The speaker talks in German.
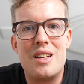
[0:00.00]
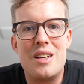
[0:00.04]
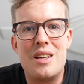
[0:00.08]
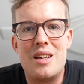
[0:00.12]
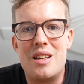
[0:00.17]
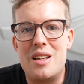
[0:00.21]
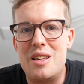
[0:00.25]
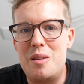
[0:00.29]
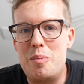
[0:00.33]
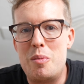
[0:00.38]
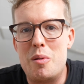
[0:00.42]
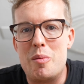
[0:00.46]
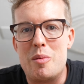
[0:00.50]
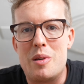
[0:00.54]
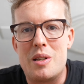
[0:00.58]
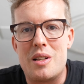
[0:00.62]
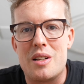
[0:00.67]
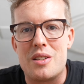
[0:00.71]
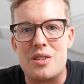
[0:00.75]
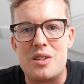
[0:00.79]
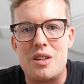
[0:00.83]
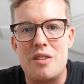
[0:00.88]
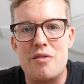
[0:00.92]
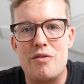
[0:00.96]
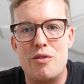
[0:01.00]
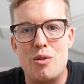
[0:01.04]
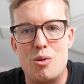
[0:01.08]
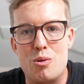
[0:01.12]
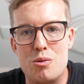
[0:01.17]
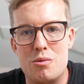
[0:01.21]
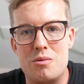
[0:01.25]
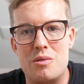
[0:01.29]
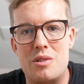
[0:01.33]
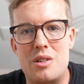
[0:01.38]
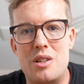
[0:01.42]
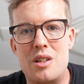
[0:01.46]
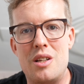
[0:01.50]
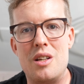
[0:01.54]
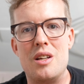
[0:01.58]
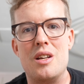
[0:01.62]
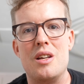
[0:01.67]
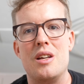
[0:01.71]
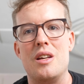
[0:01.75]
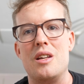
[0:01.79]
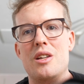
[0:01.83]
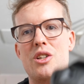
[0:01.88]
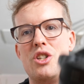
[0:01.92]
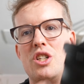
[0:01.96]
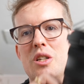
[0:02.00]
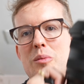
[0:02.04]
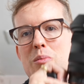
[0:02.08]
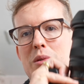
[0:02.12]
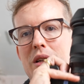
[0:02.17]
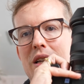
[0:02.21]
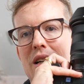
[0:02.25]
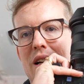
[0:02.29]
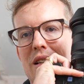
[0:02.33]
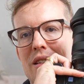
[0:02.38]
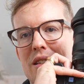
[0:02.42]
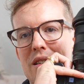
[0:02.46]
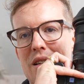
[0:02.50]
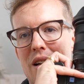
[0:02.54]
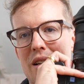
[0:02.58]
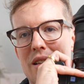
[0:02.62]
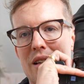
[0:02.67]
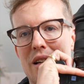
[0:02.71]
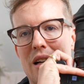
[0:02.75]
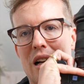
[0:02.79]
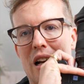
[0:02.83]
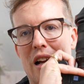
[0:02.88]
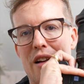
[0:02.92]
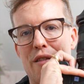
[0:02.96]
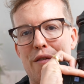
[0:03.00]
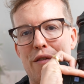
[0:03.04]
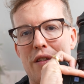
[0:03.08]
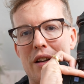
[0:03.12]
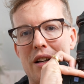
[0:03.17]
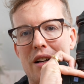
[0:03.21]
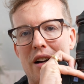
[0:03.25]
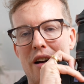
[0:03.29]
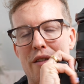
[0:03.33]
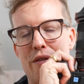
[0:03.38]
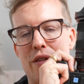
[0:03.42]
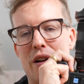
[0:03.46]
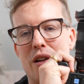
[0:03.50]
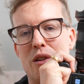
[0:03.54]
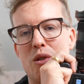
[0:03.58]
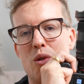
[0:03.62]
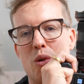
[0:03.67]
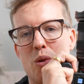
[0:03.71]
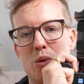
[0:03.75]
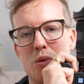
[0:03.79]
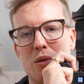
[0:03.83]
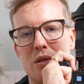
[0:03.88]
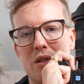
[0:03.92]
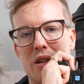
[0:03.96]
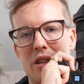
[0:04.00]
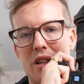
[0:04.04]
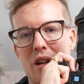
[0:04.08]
ich bin mich das gewohnt. Ich schiebe die ganze Zeit den kleinen Finger einfach drunter.